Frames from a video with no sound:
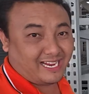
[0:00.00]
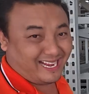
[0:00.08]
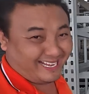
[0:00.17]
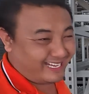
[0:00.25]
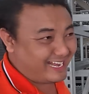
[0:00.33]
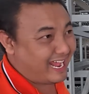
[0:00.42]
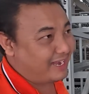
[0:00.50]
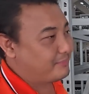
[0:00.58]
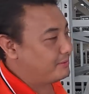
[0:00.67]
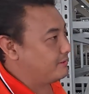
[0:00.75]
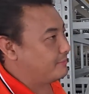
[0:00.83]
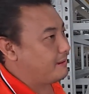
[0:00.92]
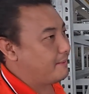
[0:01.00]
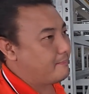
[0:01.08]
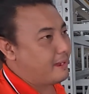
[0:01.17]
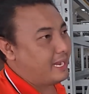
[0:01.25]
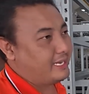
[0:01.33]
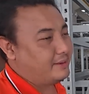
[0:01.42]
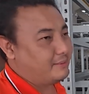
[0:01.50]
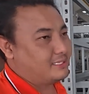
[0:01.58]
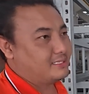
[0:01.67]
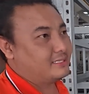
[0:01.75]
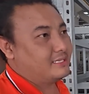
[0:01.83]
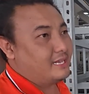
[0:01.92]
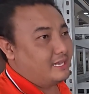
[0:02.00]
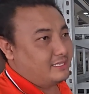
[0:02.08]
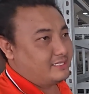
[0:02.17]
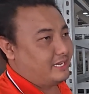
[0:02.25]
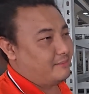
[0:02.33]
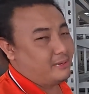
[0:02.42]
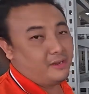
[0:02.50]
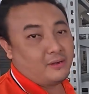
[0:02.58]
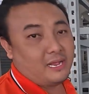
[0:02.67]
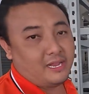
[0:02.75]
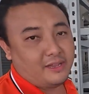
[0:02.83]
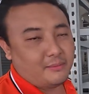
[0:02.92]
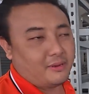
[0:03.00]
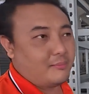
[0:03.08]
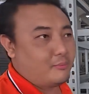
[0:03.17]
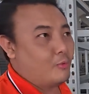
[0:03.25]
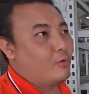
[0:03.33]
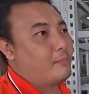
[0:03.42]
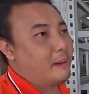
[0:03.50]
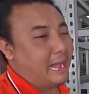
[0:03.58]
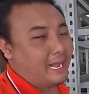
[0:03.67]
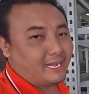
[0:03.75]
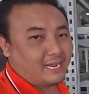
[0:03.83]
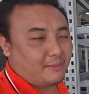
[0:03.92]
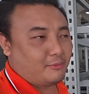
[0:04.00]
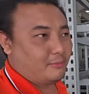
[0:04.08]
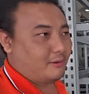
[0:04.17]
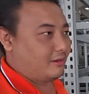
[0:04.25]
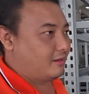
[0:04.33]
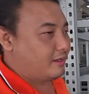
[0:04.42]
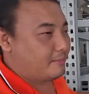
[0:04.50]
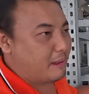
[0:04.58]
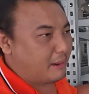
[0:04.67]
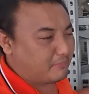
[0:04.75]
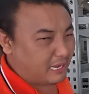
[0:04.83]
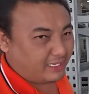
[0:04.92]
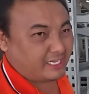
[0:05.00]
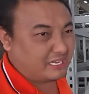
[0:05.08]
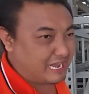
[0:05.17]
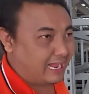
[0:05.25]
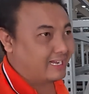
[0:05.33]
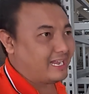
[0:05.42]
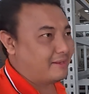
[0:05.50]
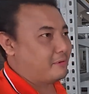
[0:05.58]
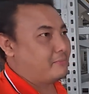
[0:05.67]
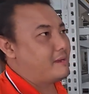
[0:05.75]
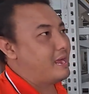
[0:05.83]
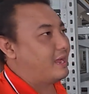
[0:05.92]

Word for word: งานได้นานไม่เหมือนแบบไม้ที่มันใช้ไม่เท่าไรเดี๋ยวมันก็ผุก็พังนะครับผมแล้วก็แบบเหล็กที่หนักหนักมา